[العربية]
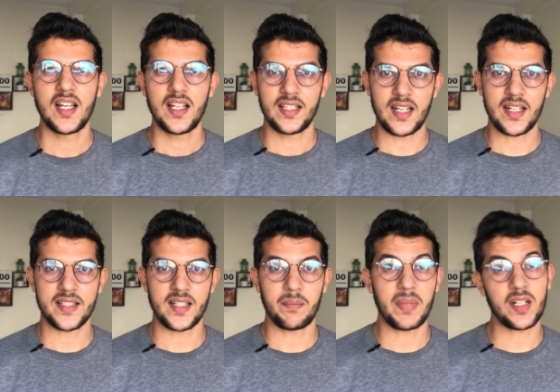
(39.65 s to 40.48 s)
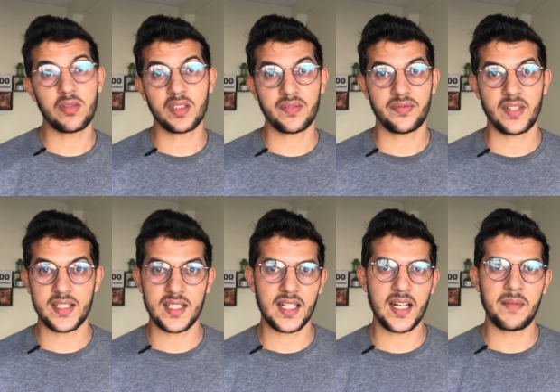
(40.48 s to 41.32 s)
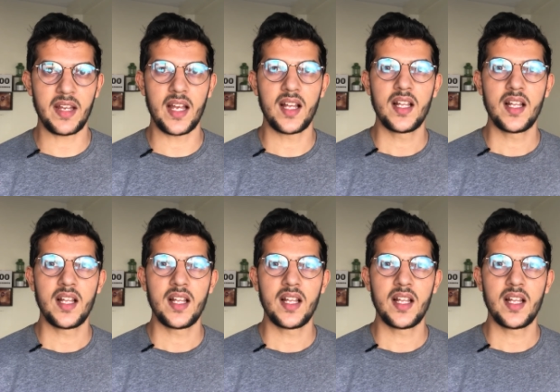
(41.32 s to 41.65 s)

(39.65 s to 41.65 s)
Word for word: ناقصه باغ كونطخ في انستغرام آه.